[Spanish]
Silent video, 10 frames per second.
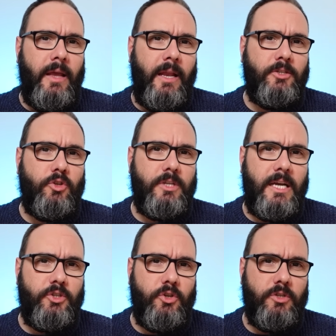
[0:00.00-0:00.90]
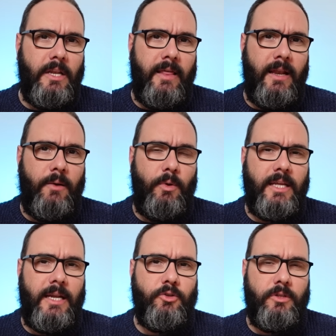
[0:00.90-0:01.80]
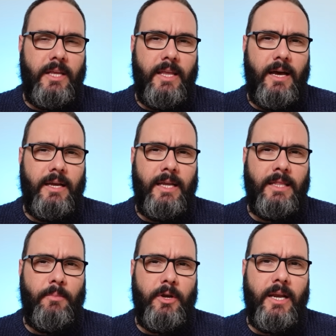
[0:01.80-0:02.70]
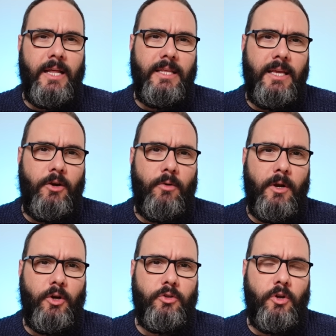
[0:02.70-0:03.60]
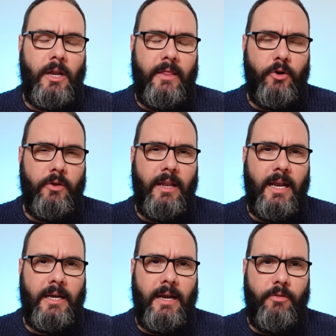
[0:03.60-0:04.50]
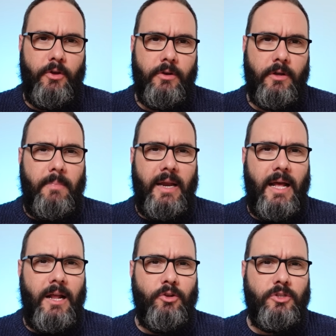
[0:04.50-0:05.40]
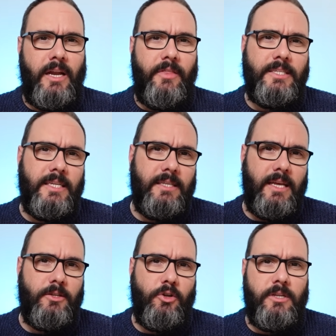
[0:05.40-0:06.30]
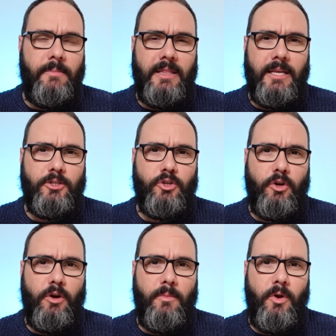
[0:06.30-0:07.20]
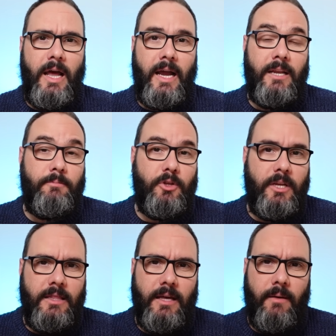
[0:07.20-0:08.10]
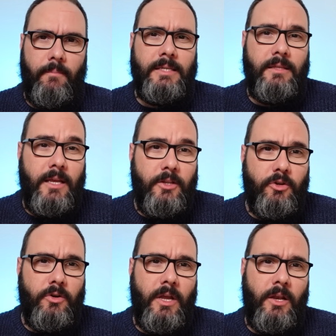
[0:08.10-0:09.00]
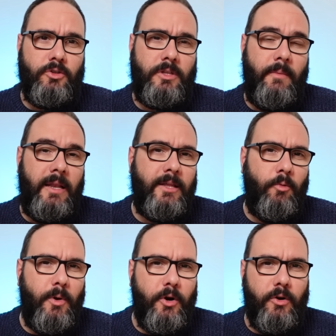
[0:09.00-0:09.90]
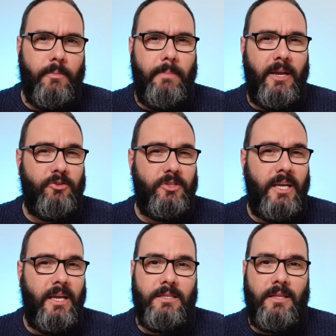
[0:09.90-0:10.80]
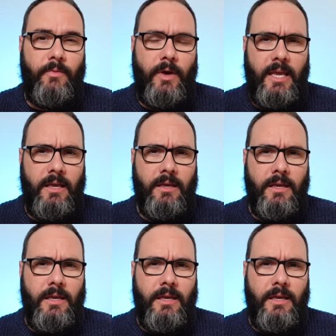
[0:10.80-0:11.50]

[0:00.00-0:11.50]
En estos casos le dan la vuelta a la tortilla y te ponen a ti como el controlador de la relación. Para los narcisistas los límites son como la kriptonita. Es cierto que los debilita un poco, pero siguen estando ahí.